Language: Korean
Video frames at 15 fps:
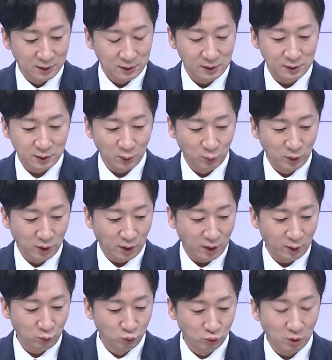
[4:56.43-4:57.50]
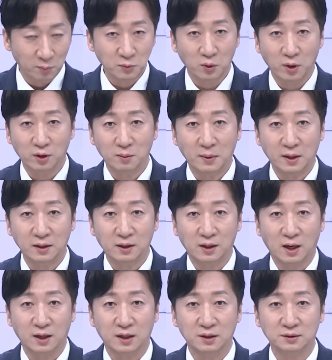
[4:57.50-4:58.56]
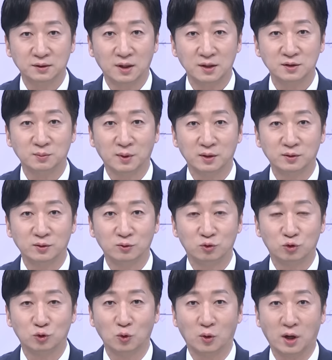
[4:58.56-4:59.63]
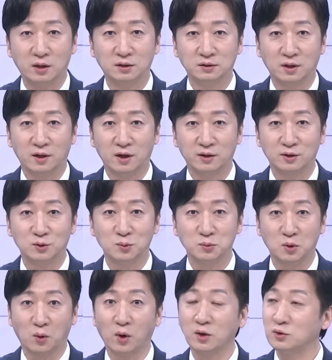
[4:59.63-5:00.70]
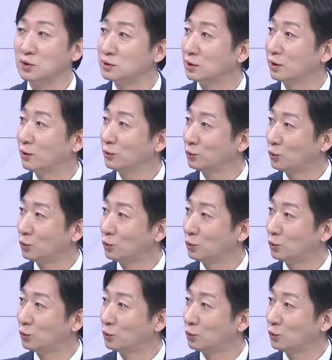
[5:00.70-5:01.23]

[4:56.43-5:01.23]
실제 우리가 유럽 여행을 많이 가기는 하지만은 주로 가는 나라들이 좀 정해져 있잖아요.